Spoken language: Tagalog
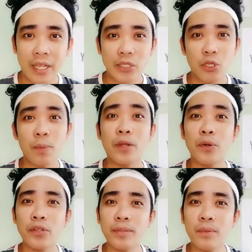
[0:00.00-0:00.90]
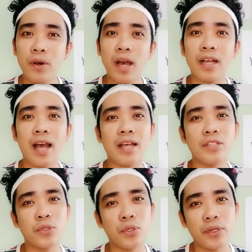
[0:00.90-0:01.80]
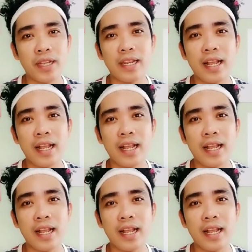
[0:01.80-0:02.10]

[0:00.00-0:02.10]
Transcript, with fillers: So, panoorin mo ang uh, tutorial na